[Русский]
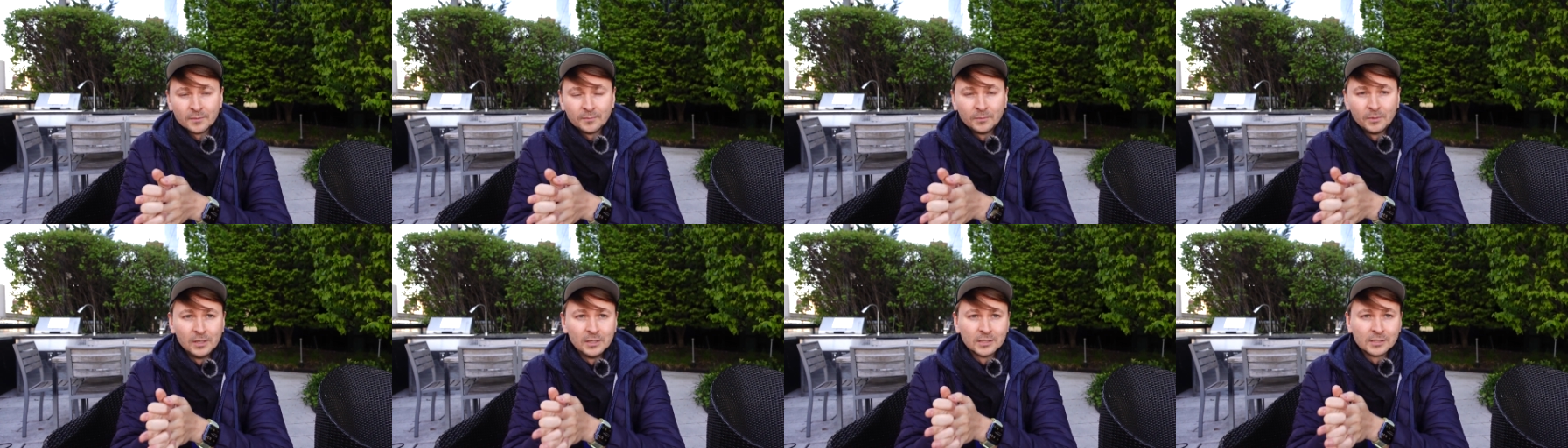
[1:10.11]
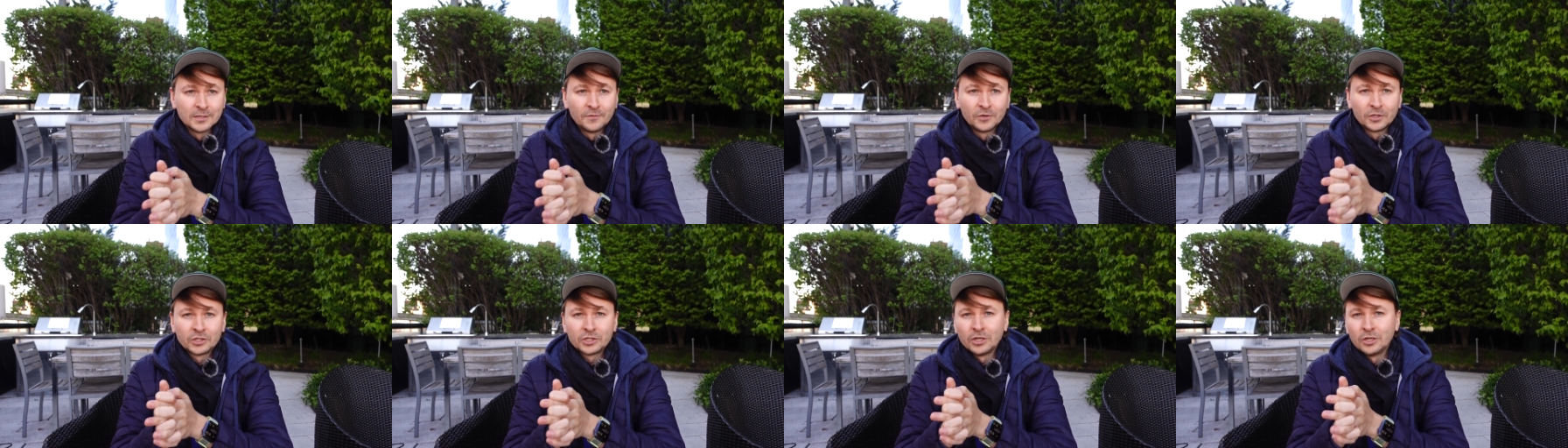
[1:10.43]
были
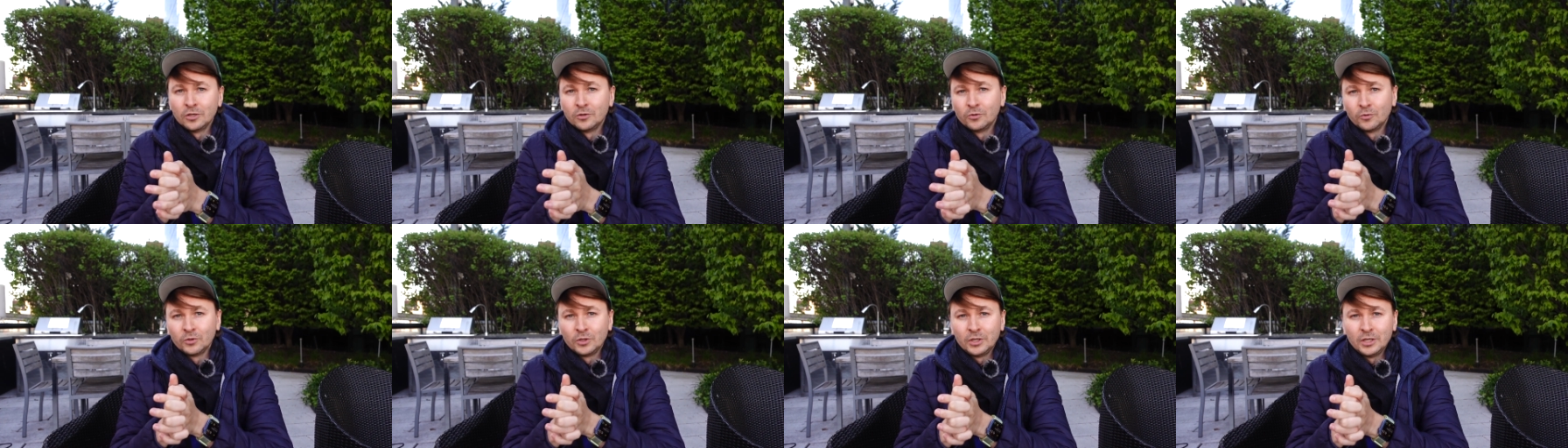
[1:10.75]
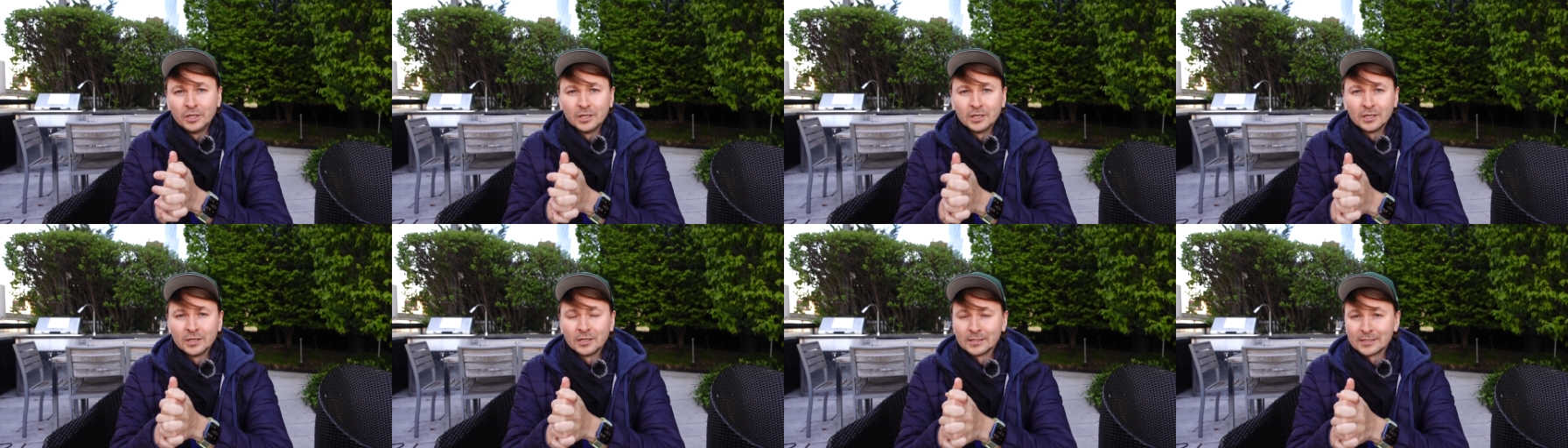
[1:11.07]
совершенно
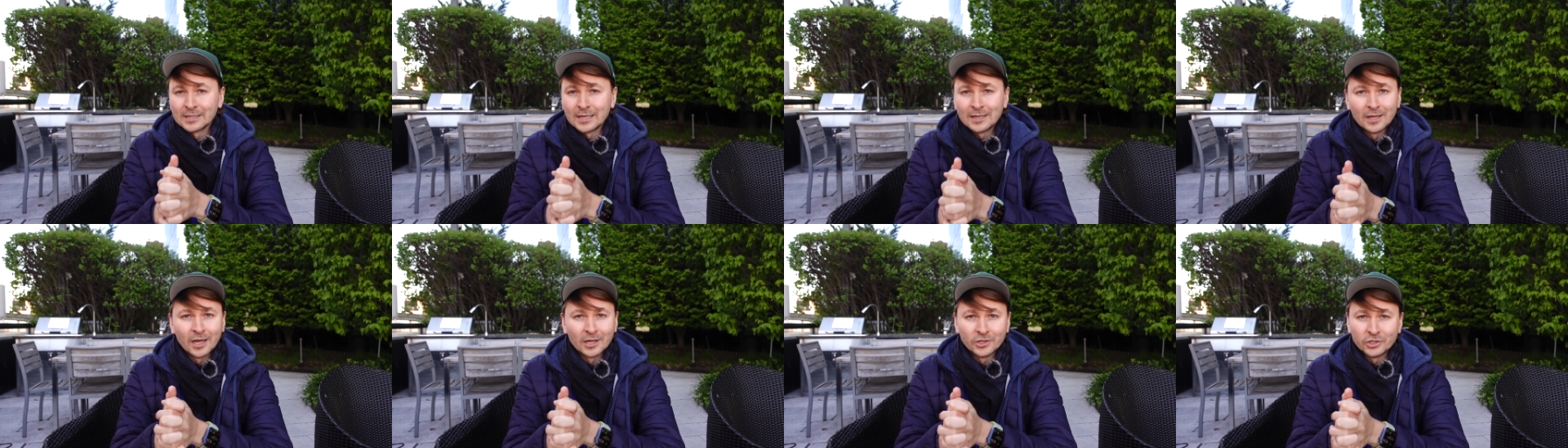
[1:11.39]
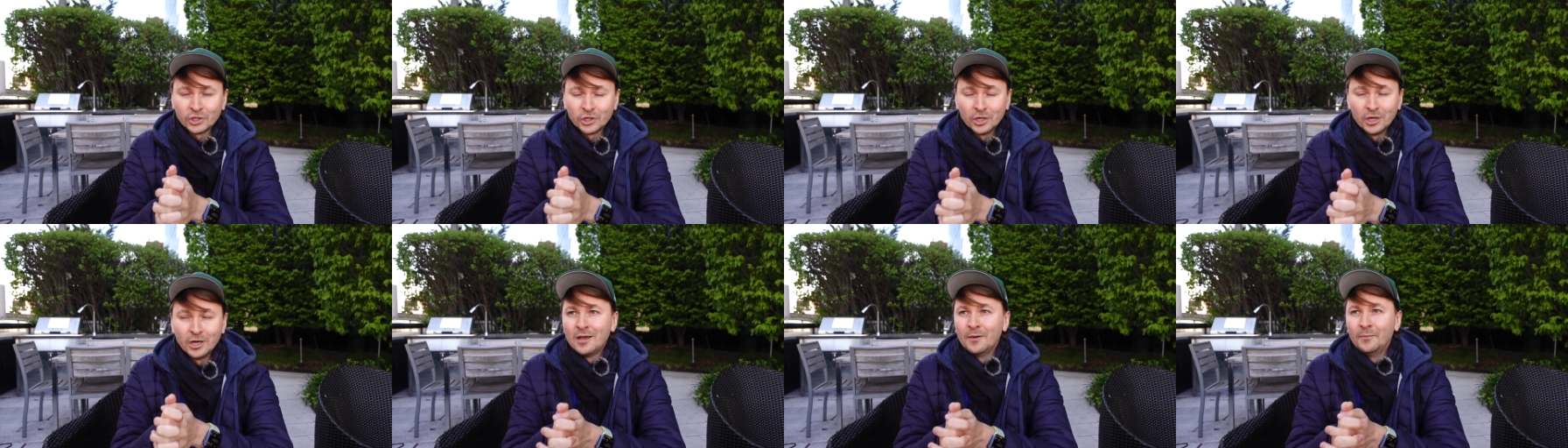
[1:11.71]
другие
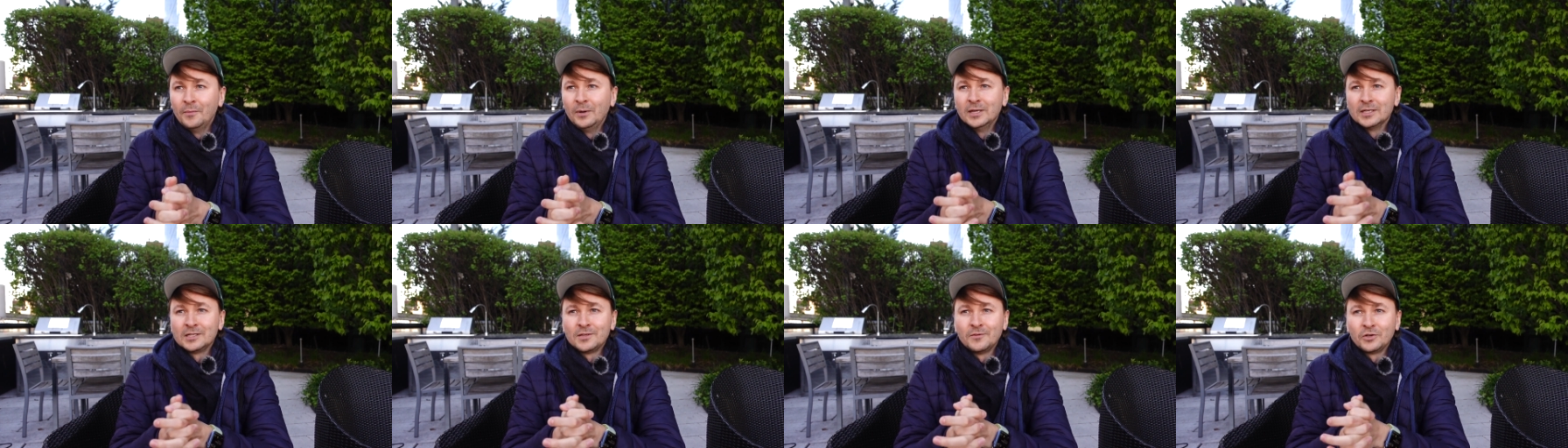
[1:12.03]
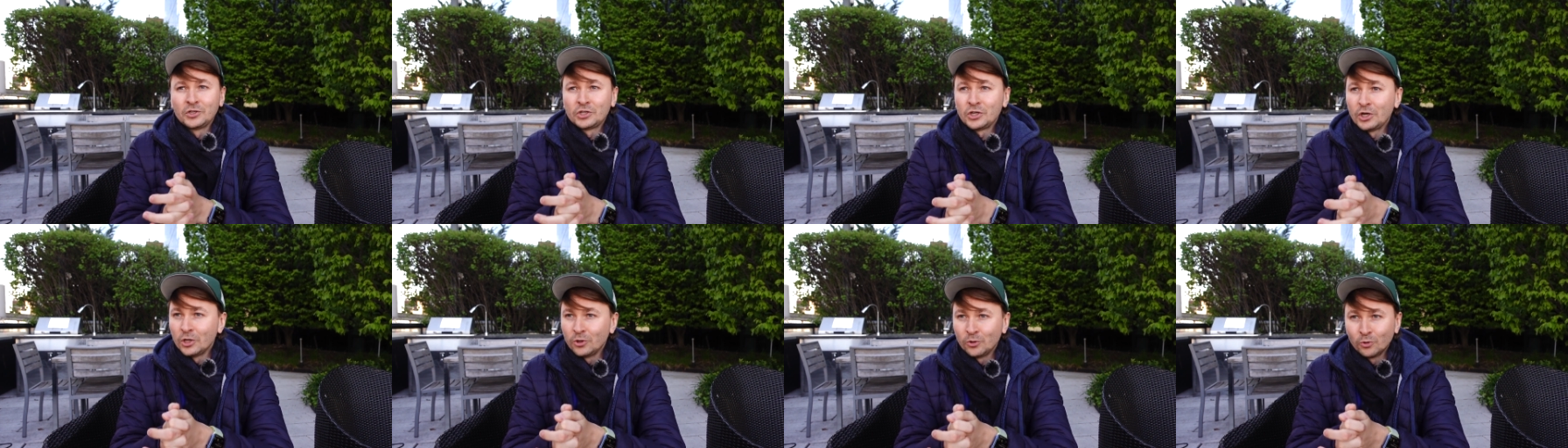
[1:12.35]
задачи, были
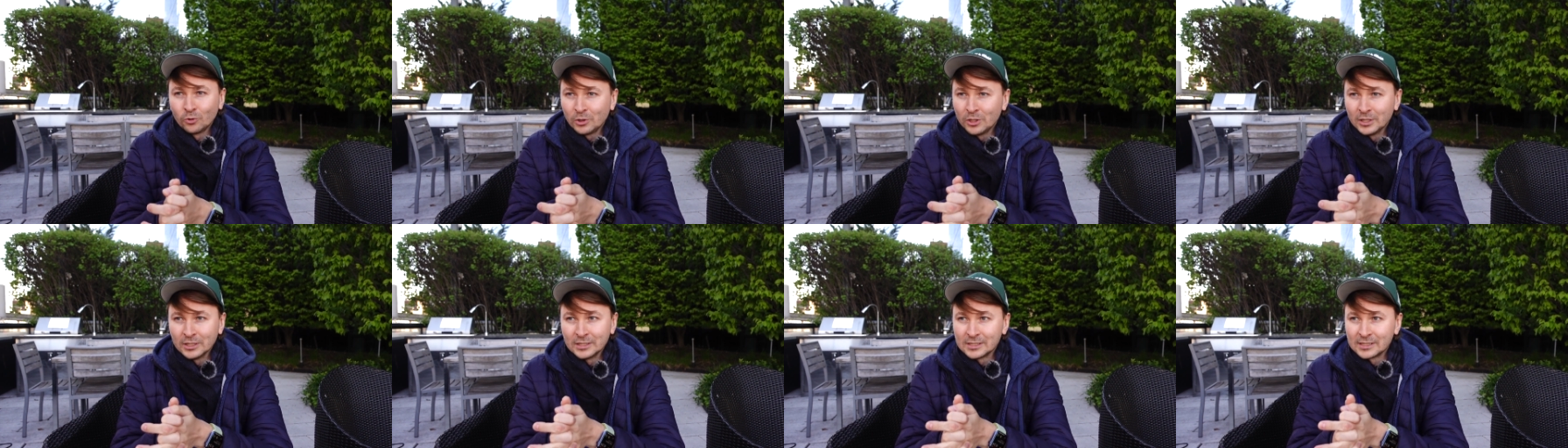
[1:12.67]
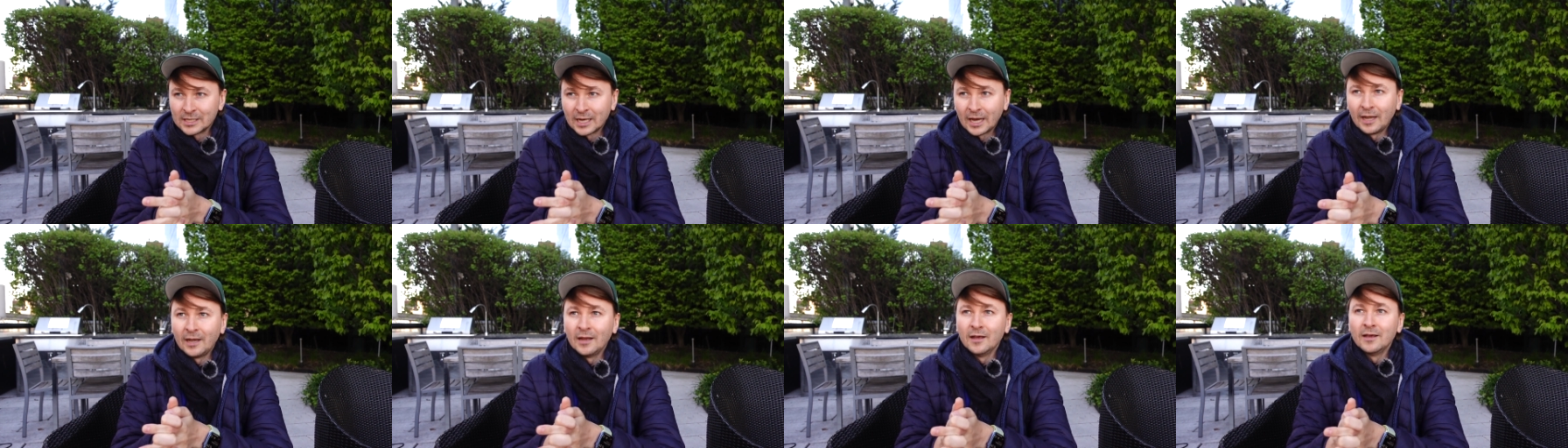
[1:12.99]
совершенно другие
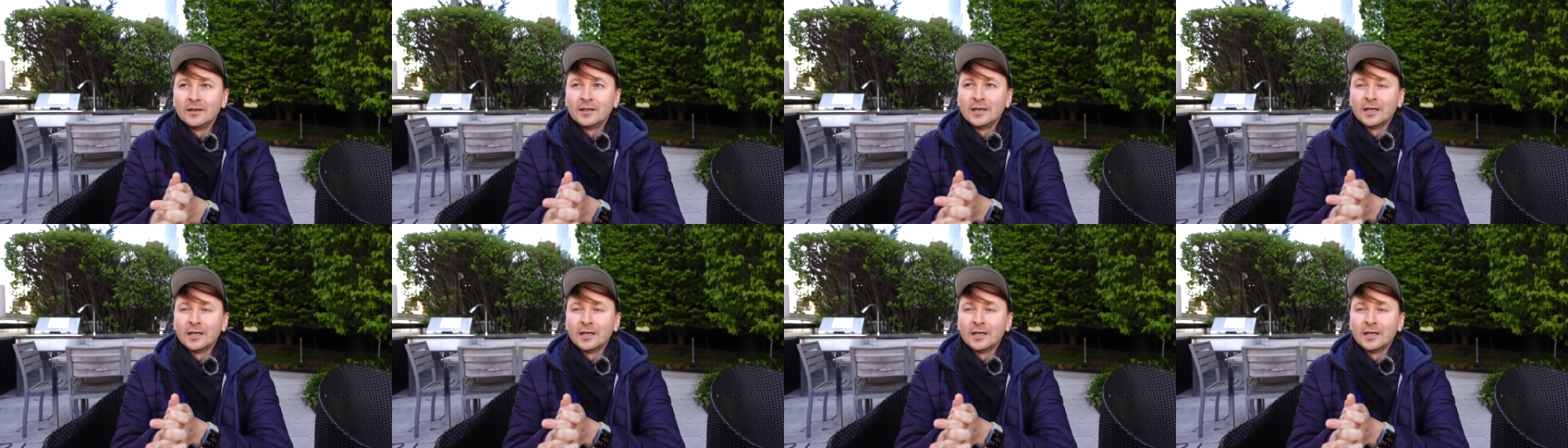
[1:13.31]
цели.